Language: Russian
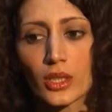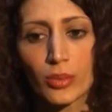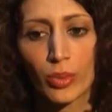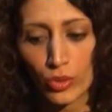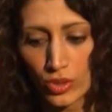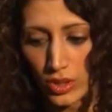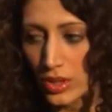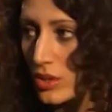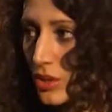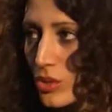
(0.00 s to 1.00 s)
Не просто
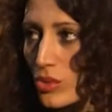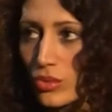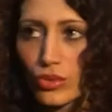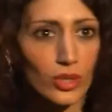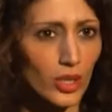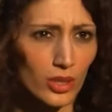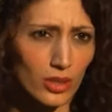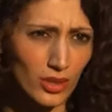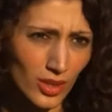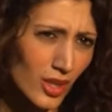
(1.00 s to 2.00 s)
их интересуют их
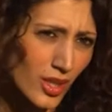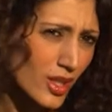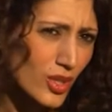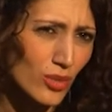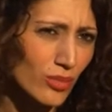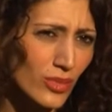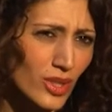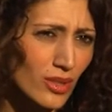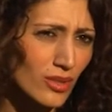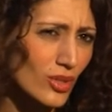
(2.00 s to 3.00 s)
какие-то
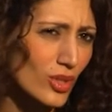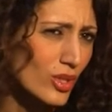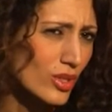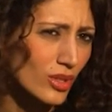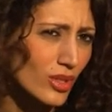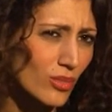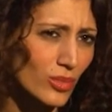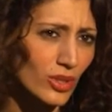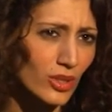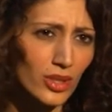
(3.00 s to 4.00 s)
жизненные,
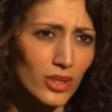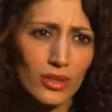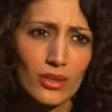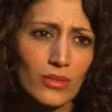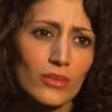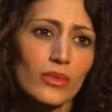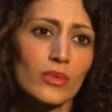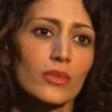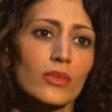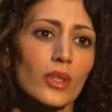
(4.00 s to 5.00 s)
низменные, какие-то
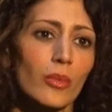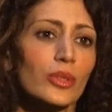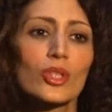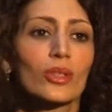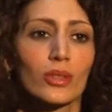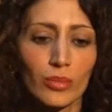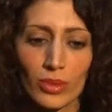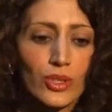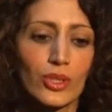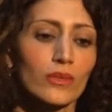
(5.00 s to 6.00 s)
обычные,
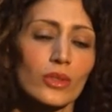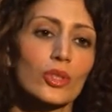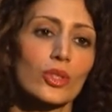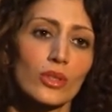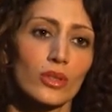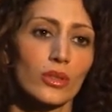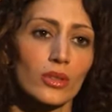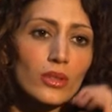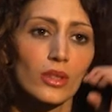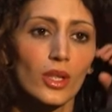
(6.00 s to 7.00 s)
примитивные
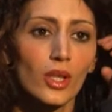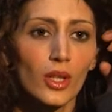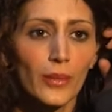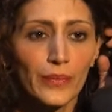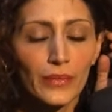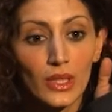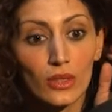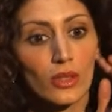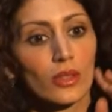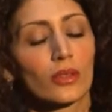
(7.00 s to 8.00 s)
жизненные
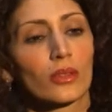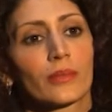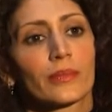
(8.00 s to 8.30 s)
инстинкты.